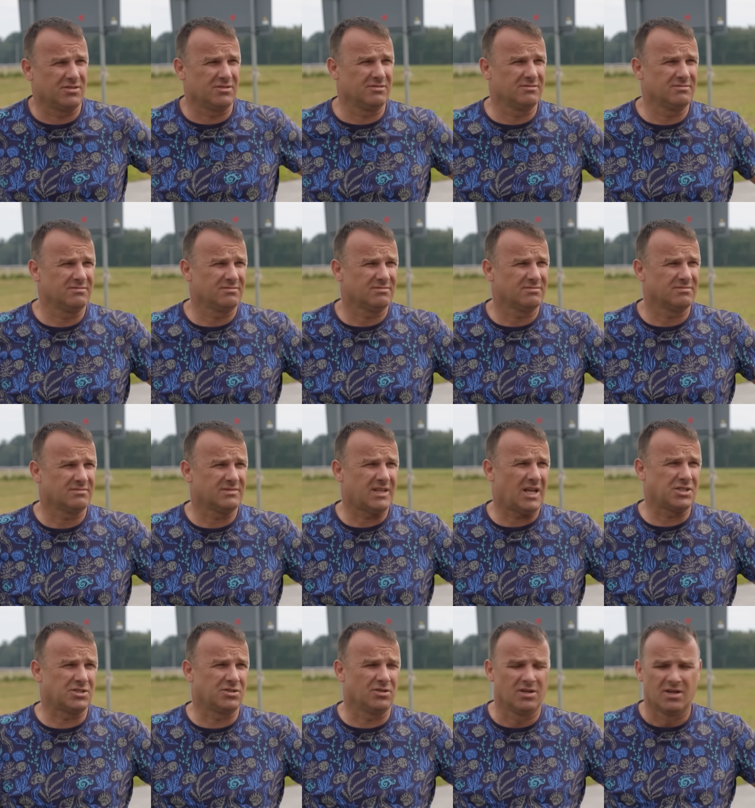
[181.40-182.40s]
no.
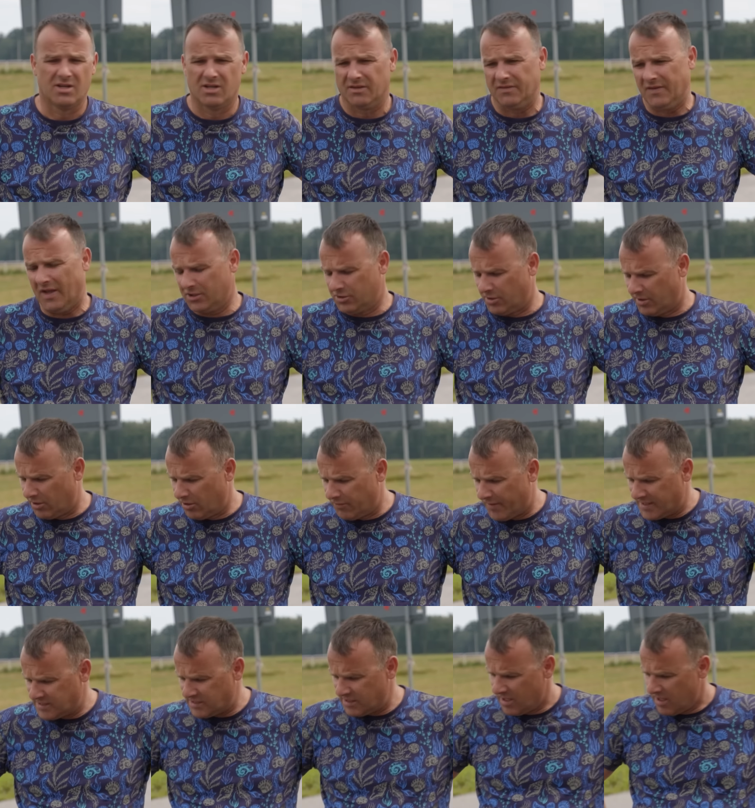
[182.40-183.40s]
Dać do, dać do
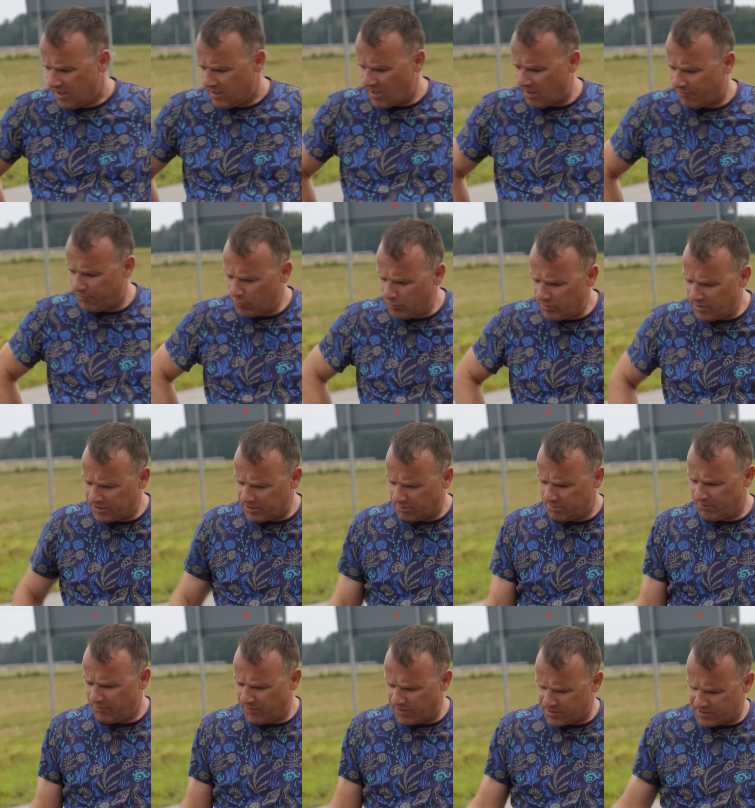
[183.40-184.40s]
renowacji. Ja w ogóle to
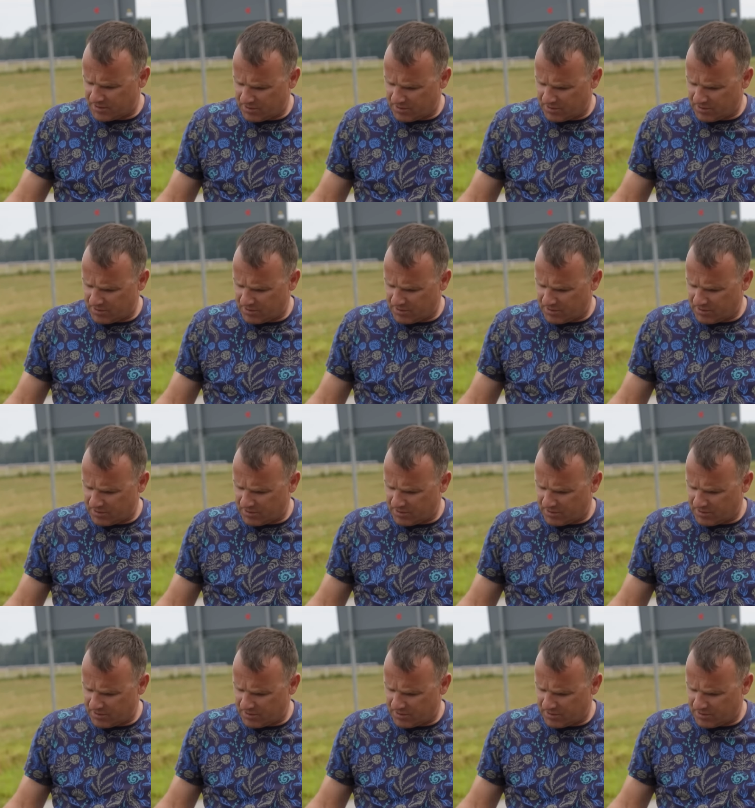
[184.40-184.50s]
bym, wiesz